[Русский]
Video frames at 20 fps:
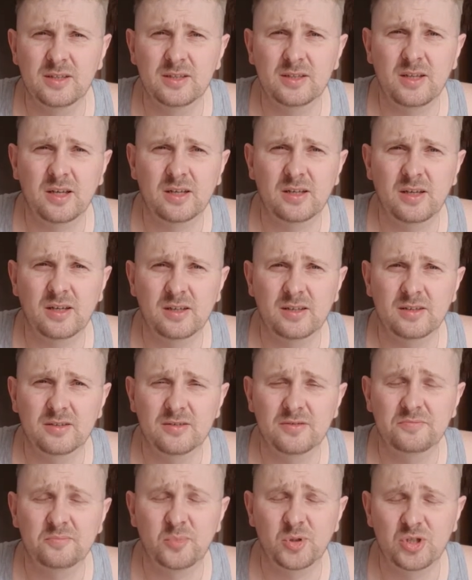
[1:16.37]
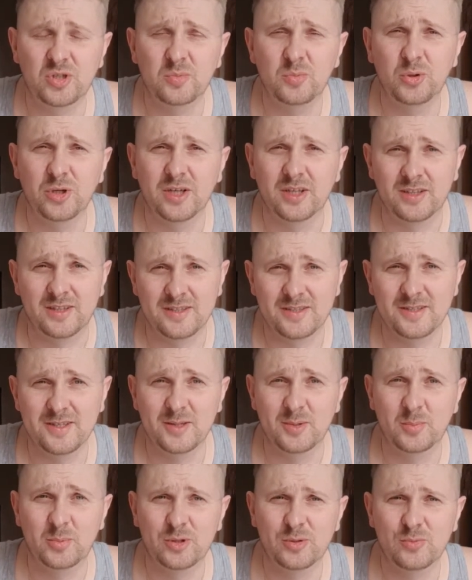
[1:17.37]
так как, почему я это
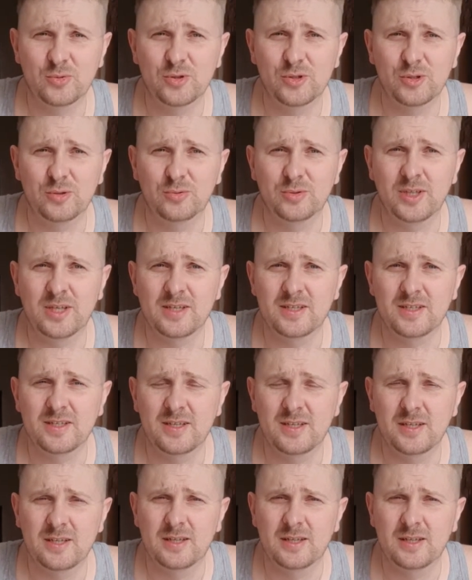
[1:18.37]
сделал, потому что у нас